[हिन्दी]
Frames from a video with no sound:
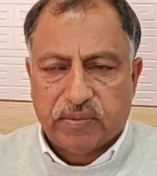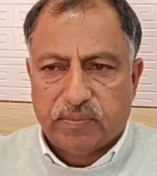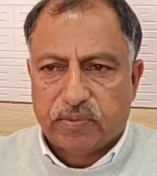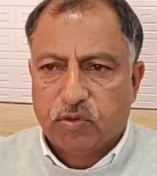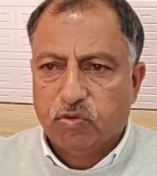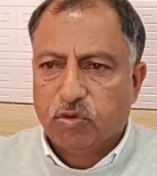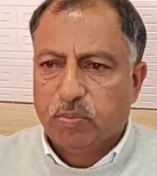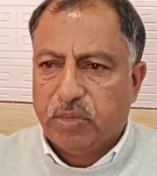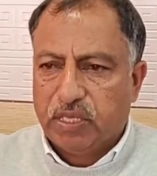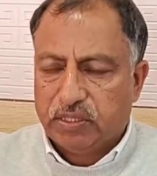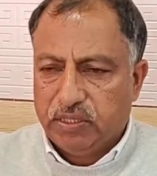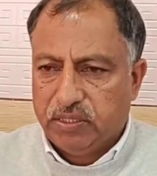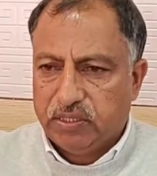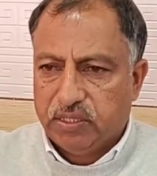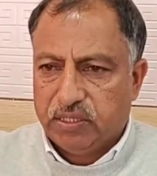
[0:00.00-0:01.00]
है क्योंकि
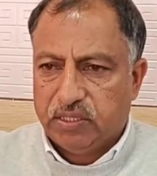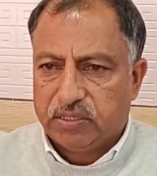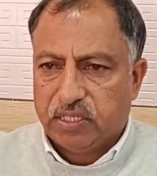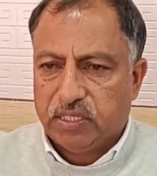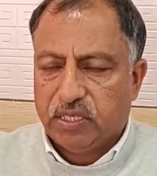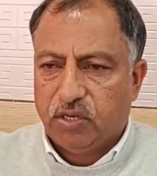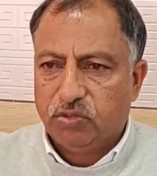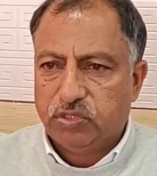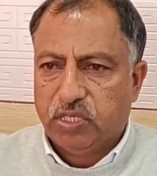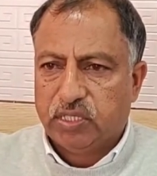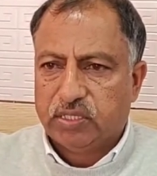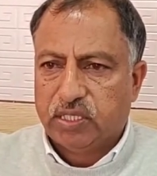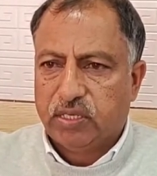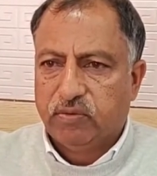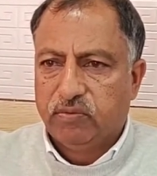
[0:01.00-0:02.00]
पानी ठंडा हो
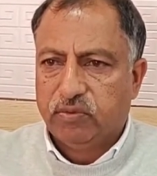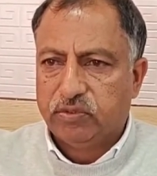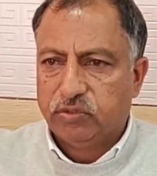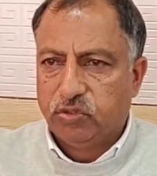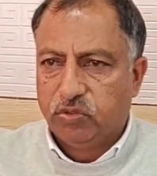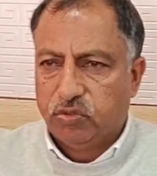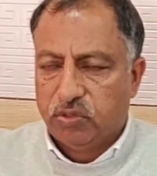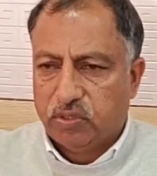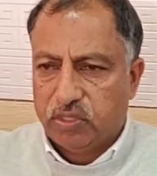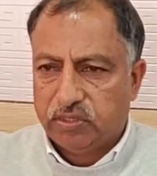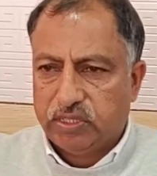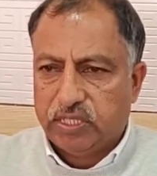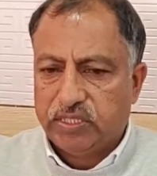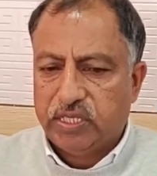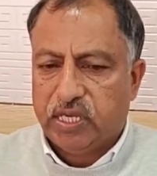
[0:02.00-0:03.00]
जाता है जो
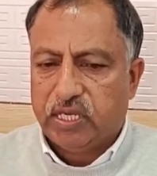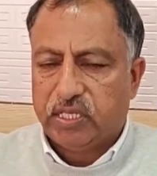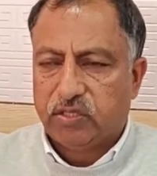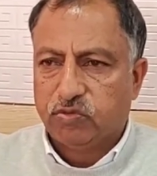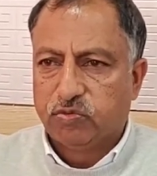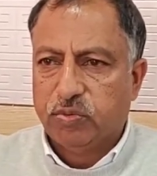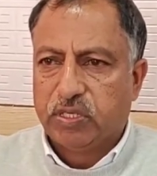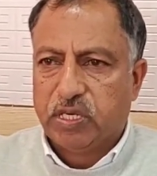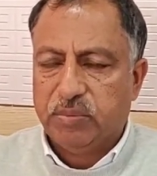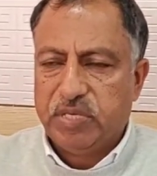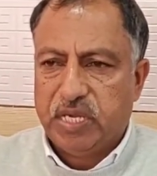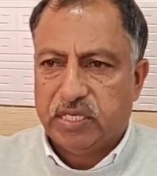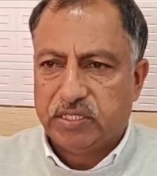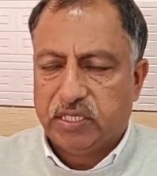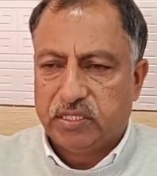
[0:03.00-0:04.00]
दर्जा आ रहा है तो उसमें
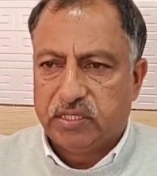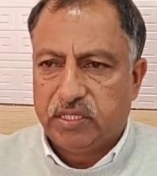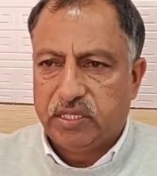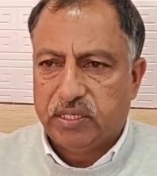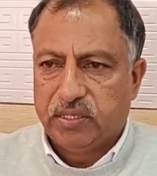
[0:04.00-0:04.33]
कमी आ जाती